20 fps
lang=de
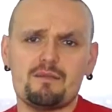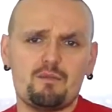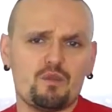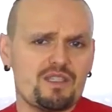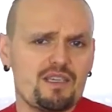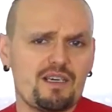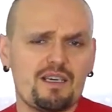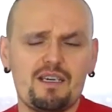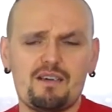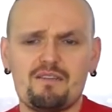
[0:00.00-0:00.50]
Käse,
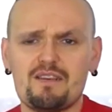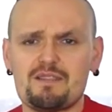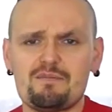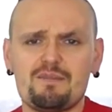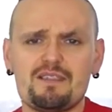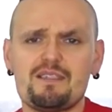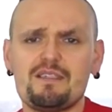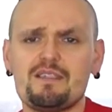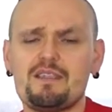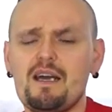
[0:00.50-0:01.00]
Mozzarella,
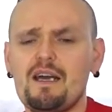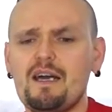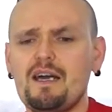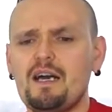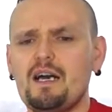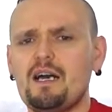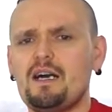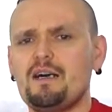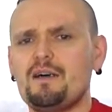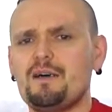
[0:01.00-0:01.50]
was weiß ich.
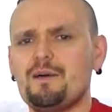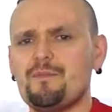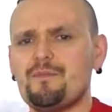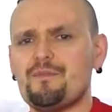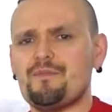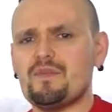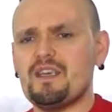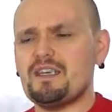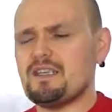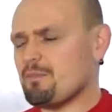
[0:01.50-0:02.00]

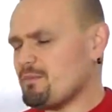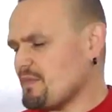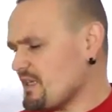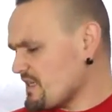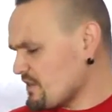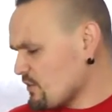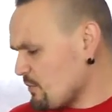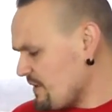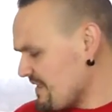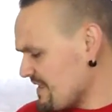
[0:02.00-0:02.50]
Ähm, ich habe mir
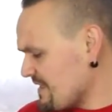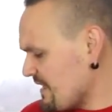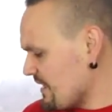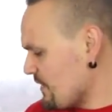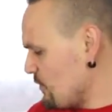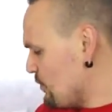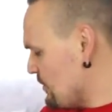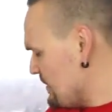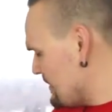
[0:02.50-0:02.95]
da so ein paar Sachen